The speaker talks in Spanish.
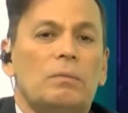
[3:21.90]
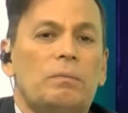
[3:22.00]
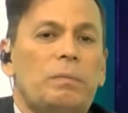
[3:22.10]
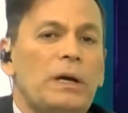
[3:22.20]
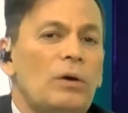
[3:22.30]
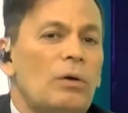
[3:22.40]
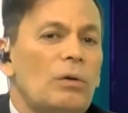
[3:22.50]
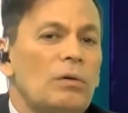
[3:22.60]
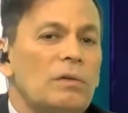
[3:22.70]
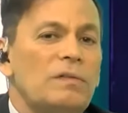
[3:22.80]

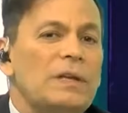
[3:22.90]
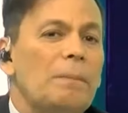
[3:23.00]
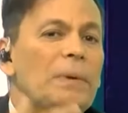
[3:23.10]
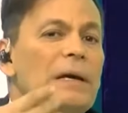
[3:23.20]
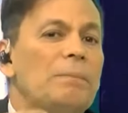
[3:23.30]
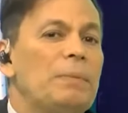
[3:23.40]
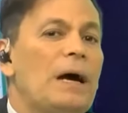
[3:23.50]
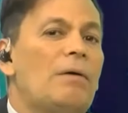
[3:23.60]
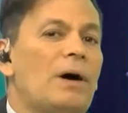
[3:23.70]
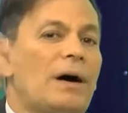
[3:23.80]
Pero siempre
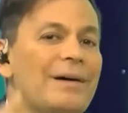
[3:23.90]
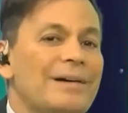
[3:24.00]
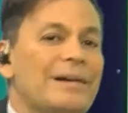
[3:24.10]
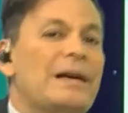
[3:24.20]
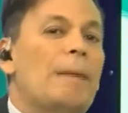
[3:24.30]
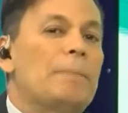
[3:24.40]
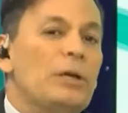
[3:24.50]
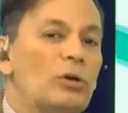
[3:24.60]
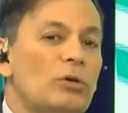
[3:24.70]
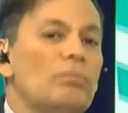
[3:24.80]
limpiaba
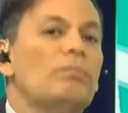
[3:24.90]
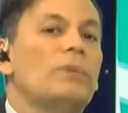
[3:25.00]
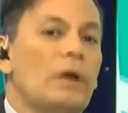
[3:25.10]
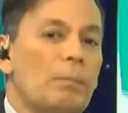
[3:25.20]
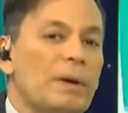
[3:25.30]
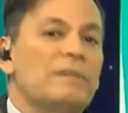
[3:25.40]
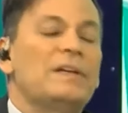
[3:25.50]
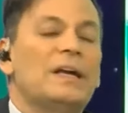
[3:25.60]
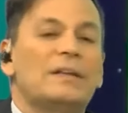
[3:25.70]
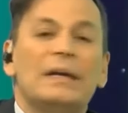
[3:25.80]
rápido el
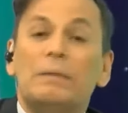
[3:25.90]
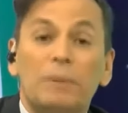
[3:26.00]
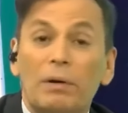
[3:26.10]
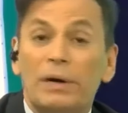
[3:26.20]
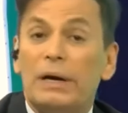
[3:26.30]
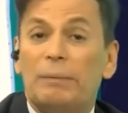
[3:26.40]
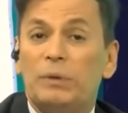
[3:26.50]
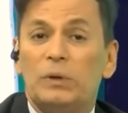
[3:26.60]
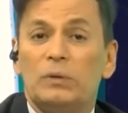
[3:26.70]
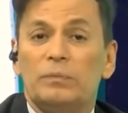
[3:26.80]
presidente, limpiaba
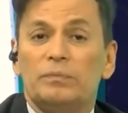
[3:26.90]
rápido.